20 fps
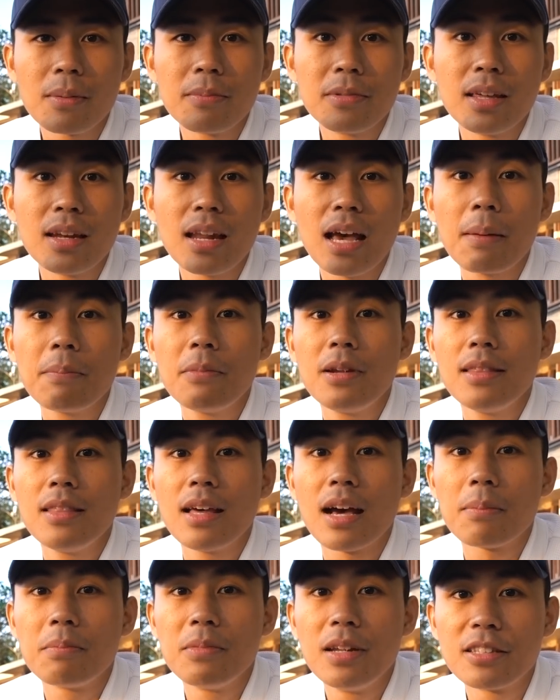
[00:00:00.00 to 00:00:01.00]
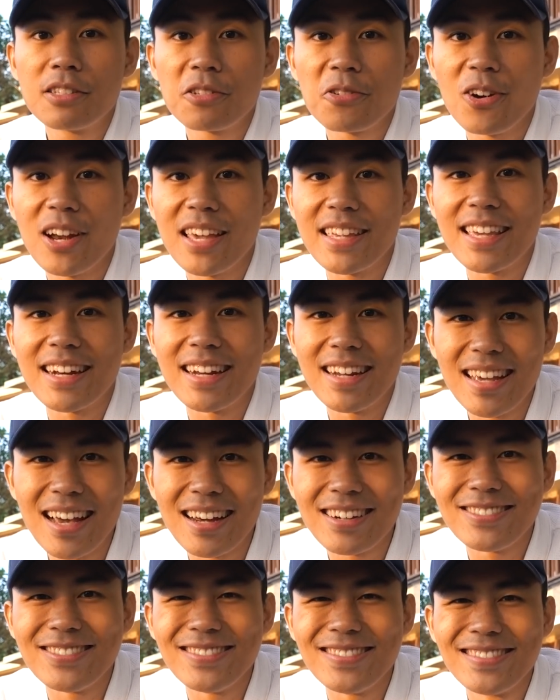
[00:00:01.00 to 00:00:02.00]
dapetin update-update seru lainnya dari
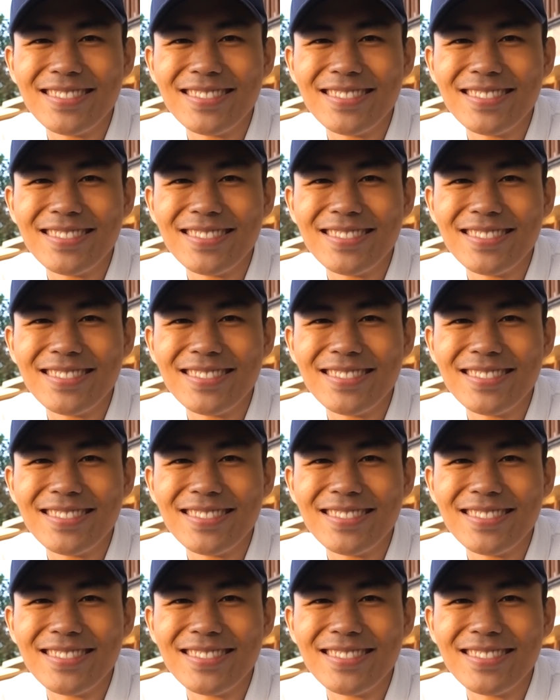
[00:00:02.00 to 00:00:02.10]
aku.